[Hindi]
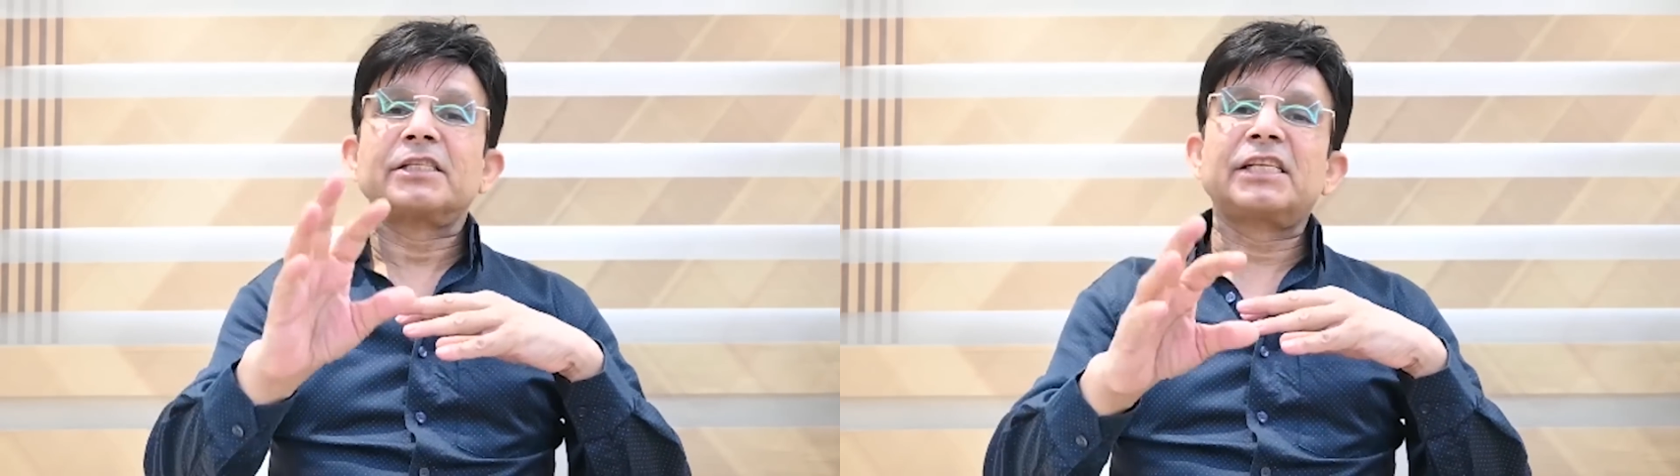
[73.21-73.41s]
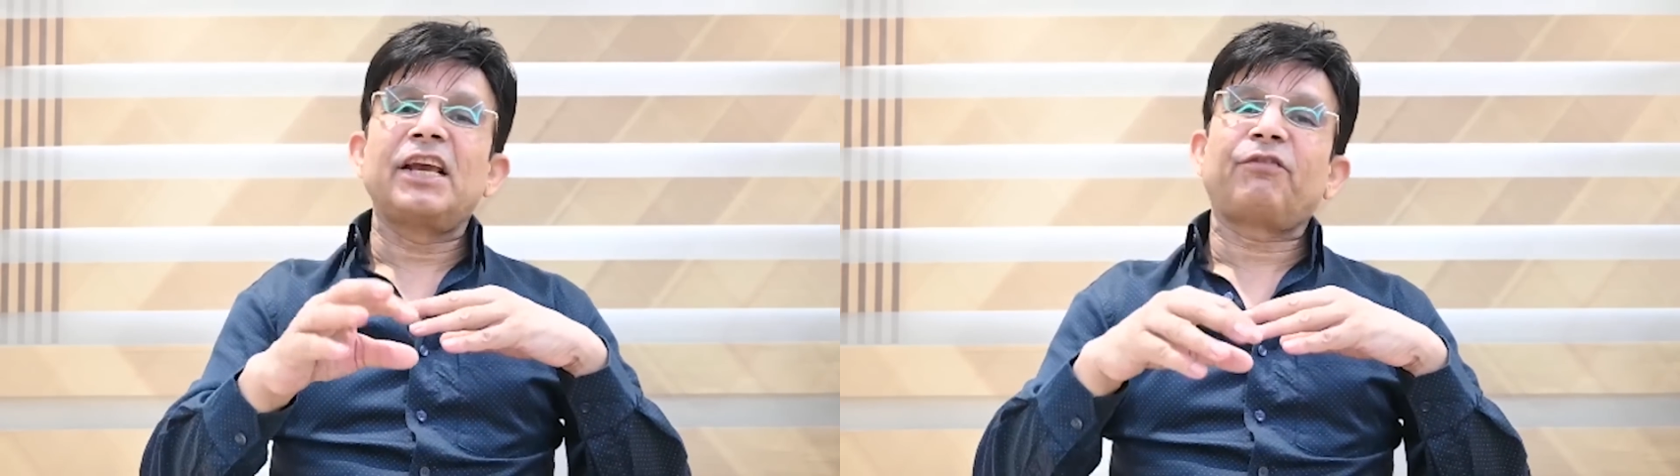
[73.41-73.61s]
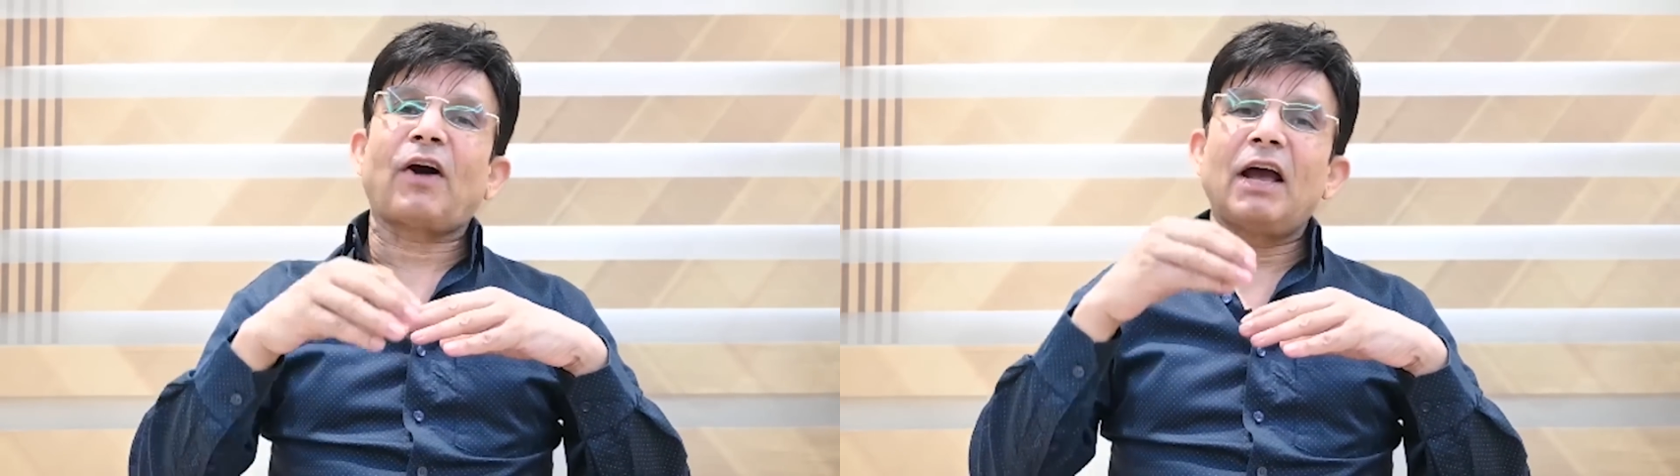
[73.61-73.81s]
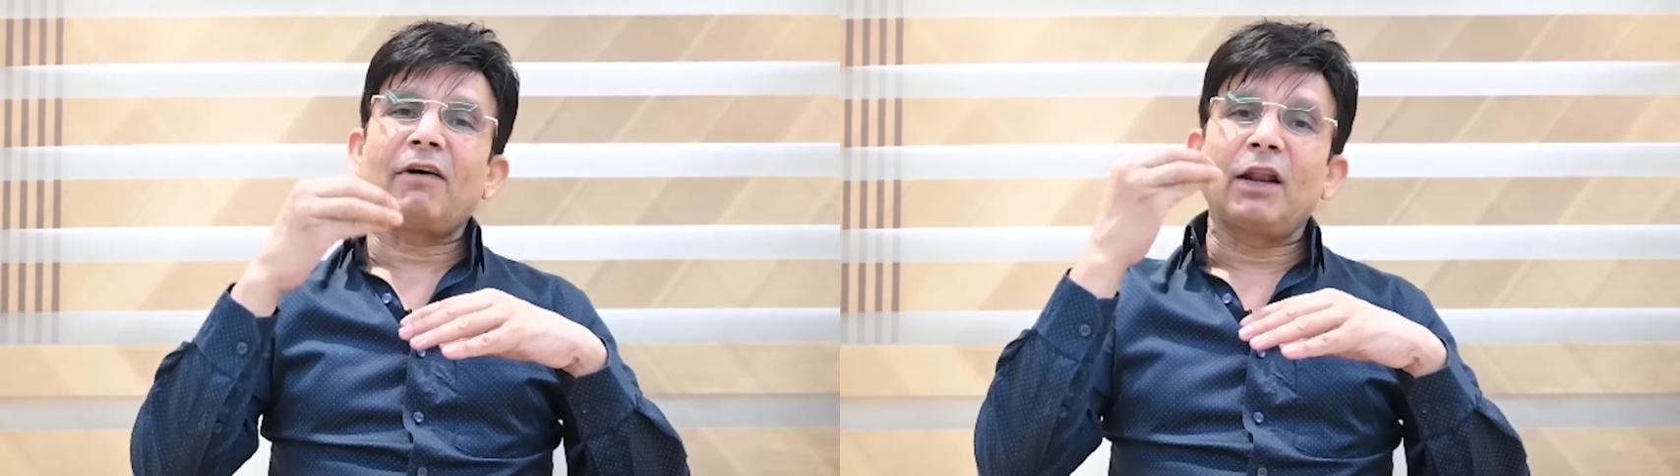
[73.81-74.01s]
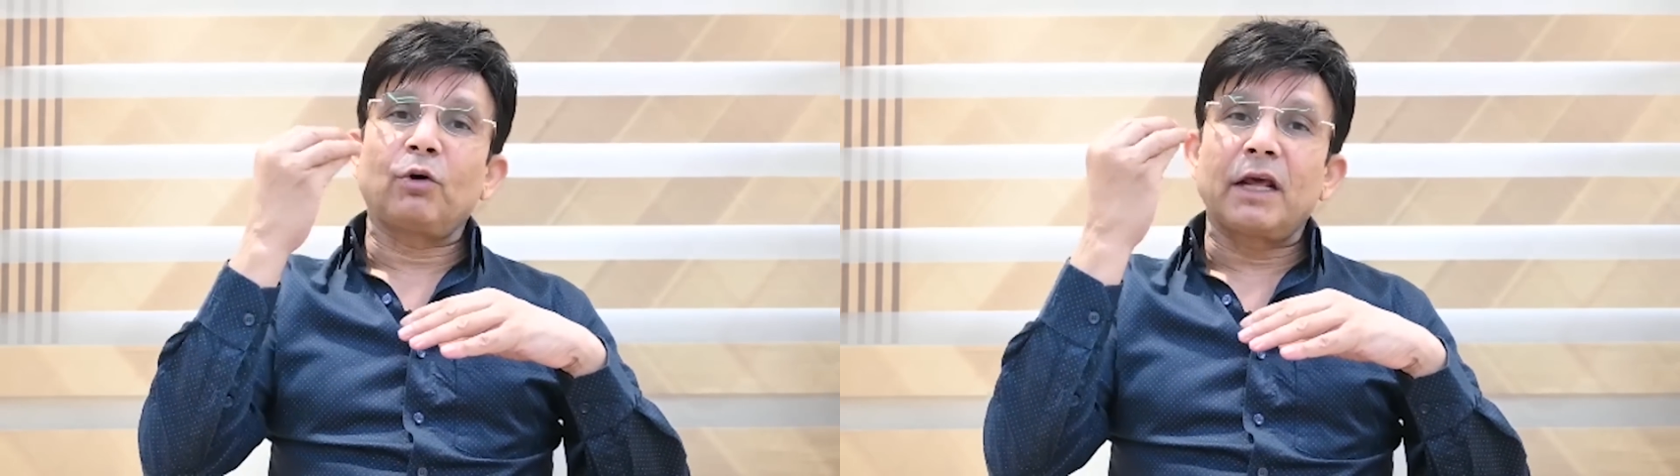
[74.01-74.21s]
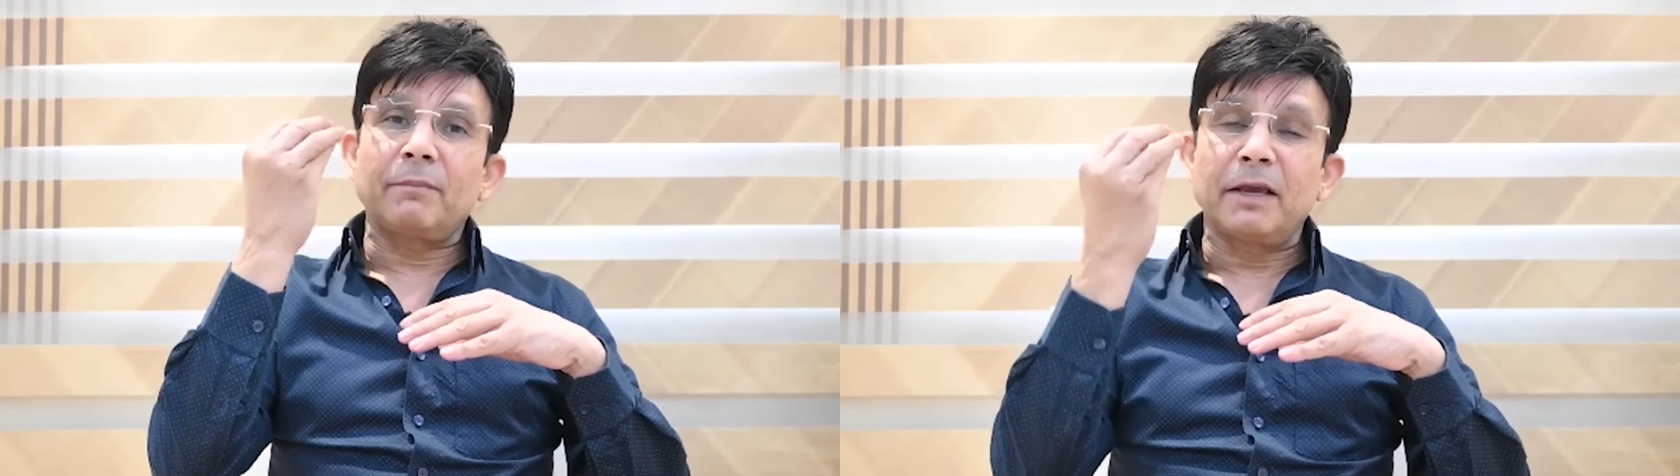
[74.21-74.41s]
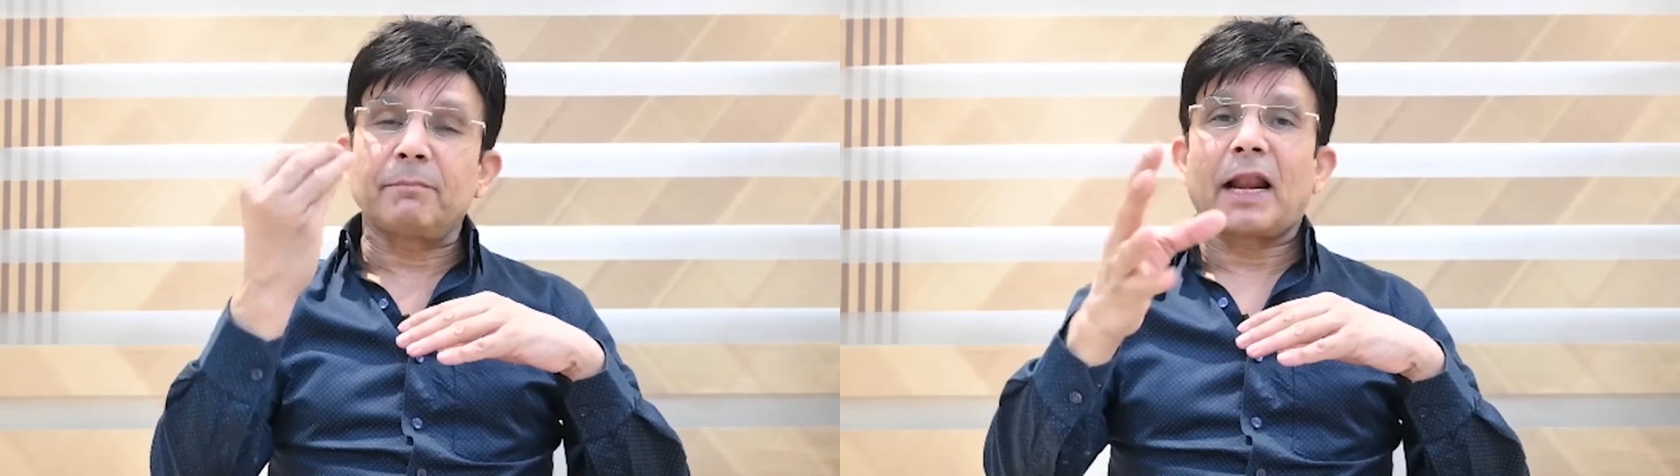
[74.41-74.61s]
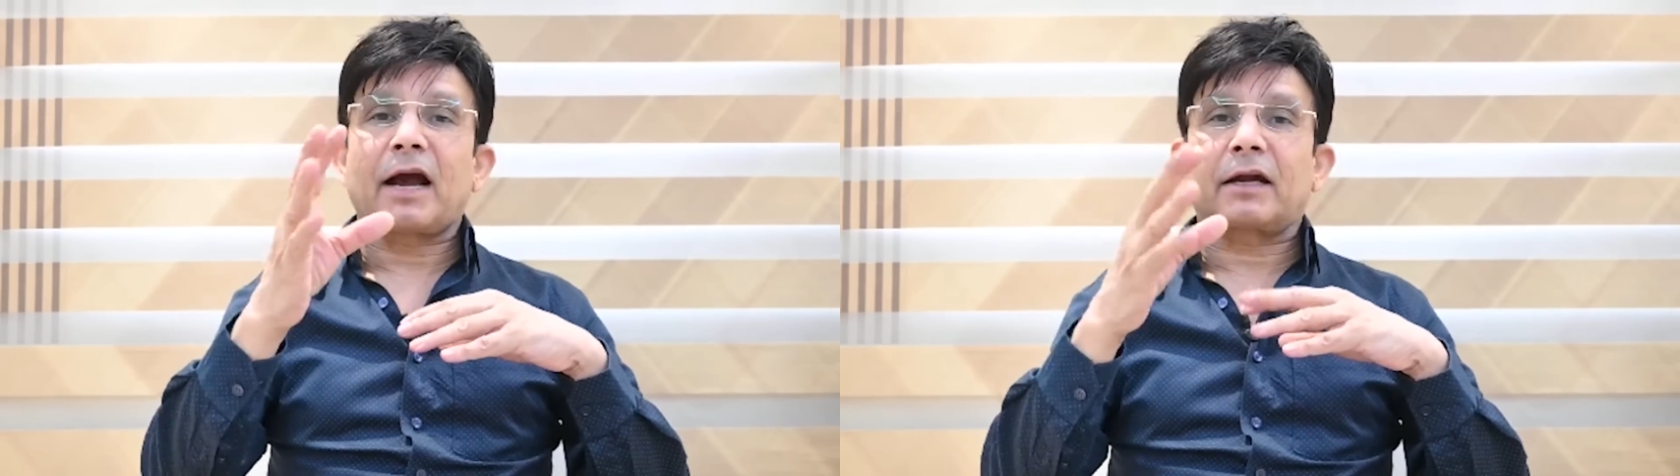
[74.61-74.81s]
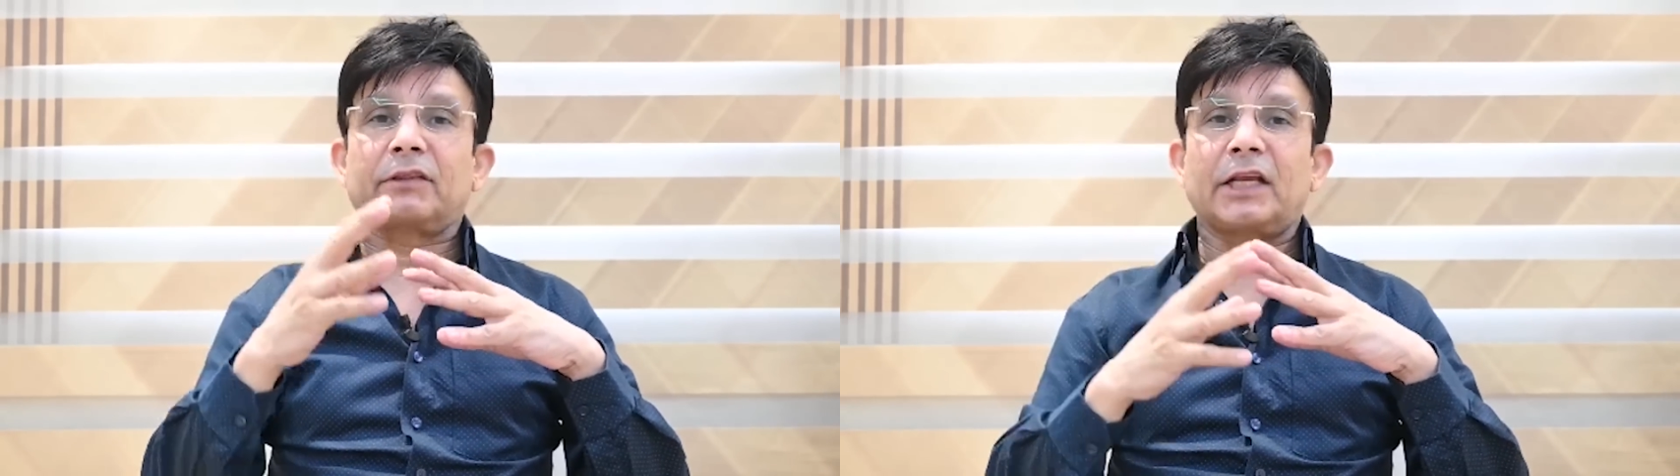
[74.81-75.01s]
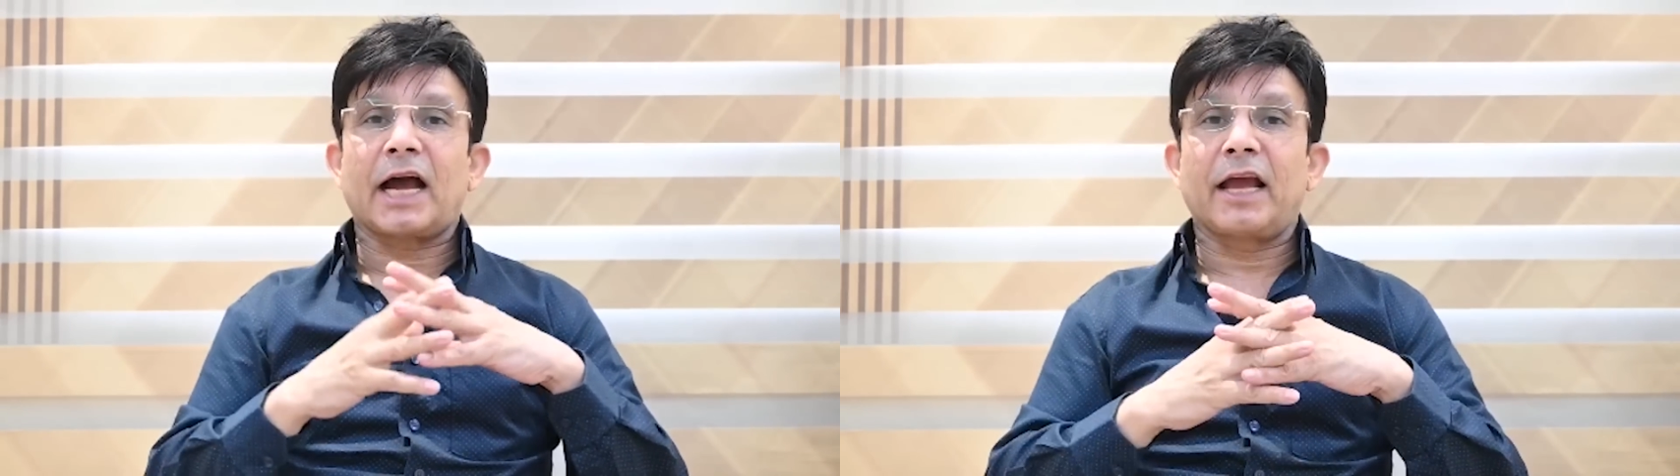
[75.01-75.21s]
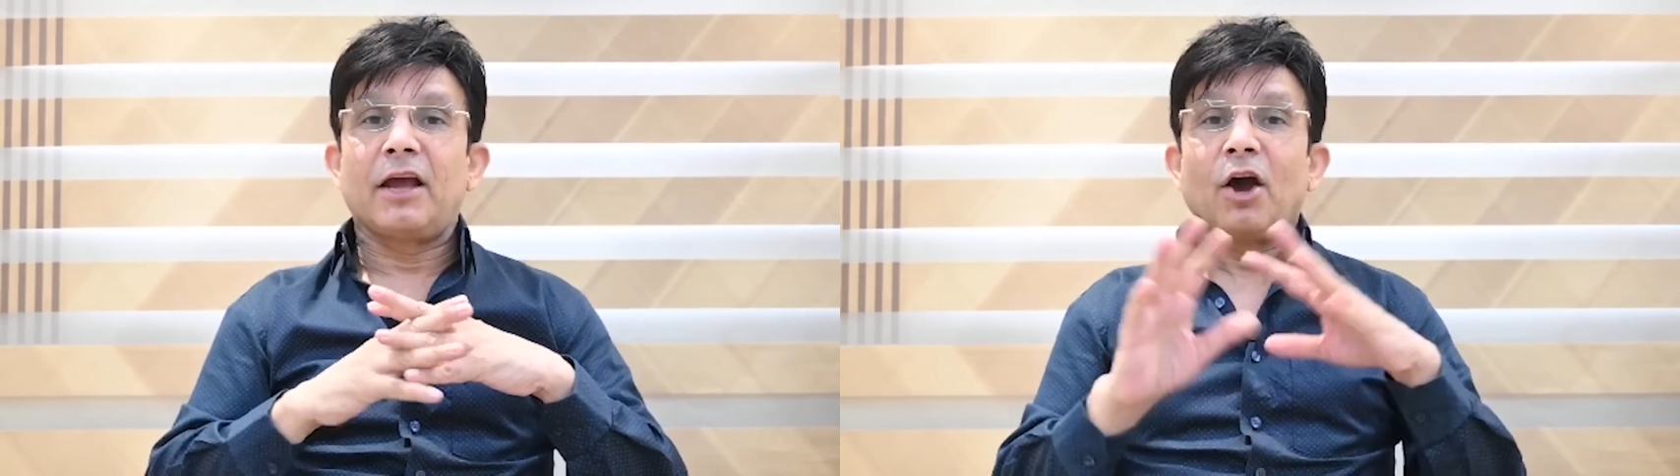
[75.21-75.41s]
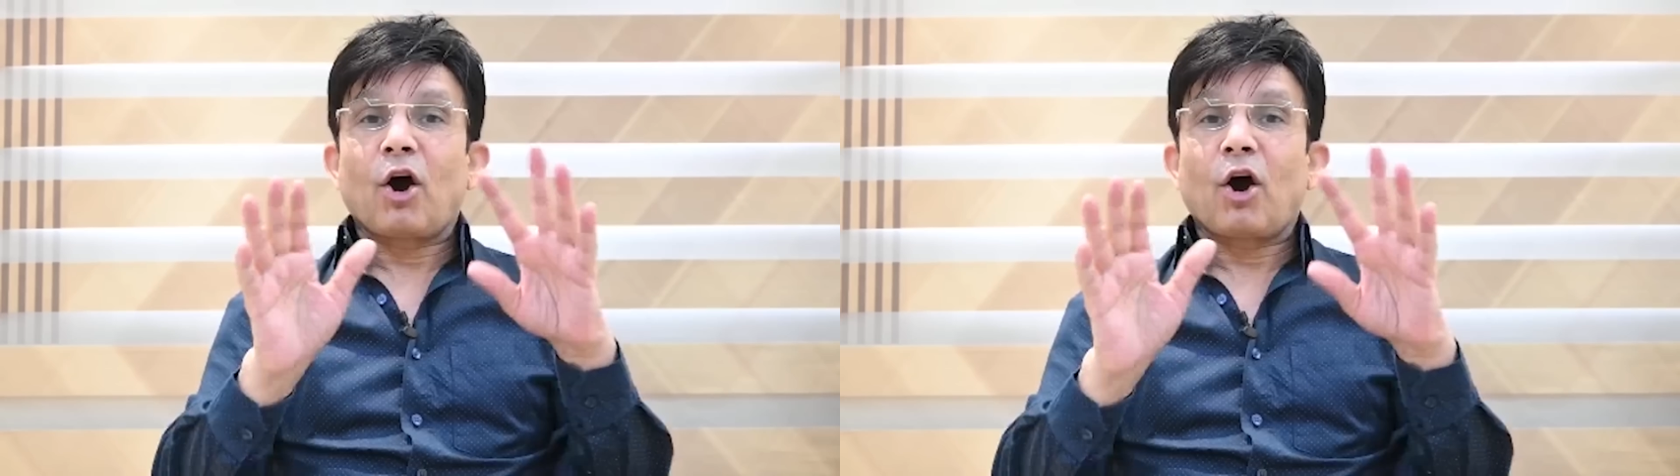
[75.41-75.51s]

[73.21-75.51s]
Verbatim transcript: जी फाइव वालों ने भी मना कर दिया है